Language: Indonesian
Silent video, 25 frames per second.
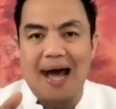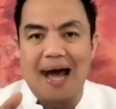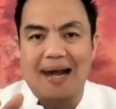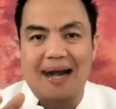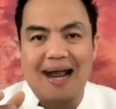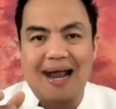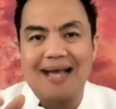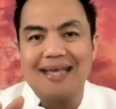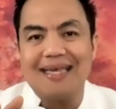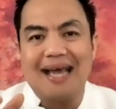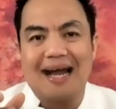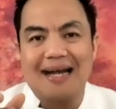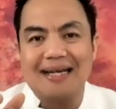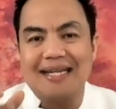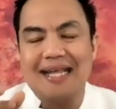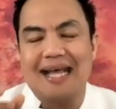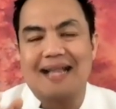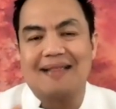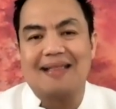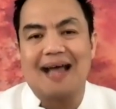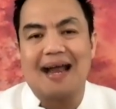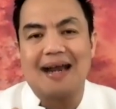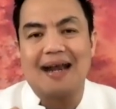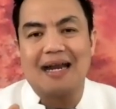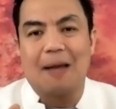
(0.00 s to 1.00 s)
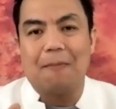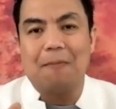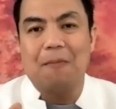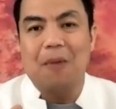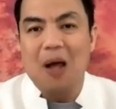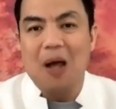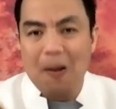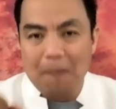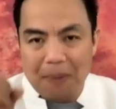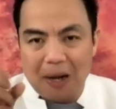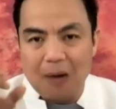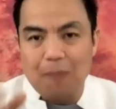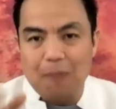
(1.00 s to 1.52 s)
ara yang dia tanam
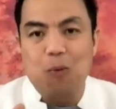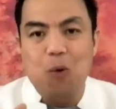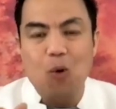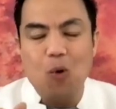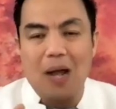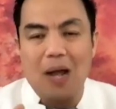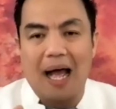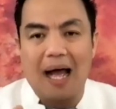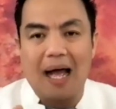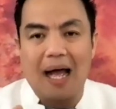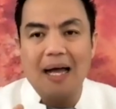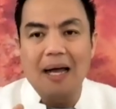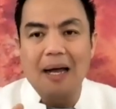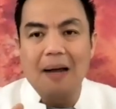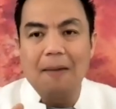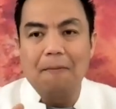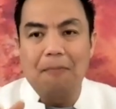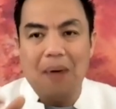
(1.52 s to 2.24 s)
berbunga,